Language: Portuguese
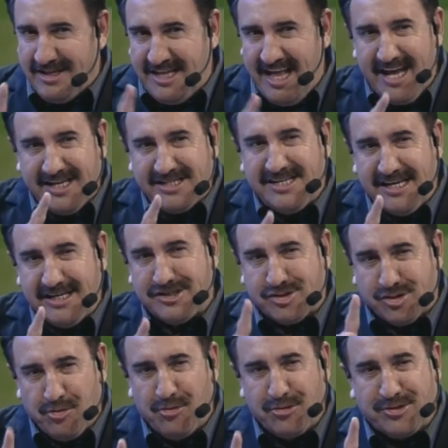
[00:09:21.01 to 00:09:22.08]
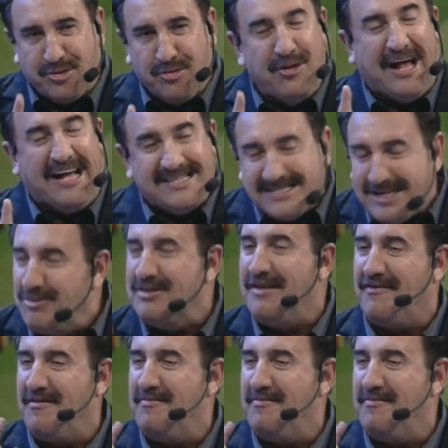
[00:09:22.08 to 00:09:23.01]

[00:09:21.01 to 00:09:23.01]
desestruturação da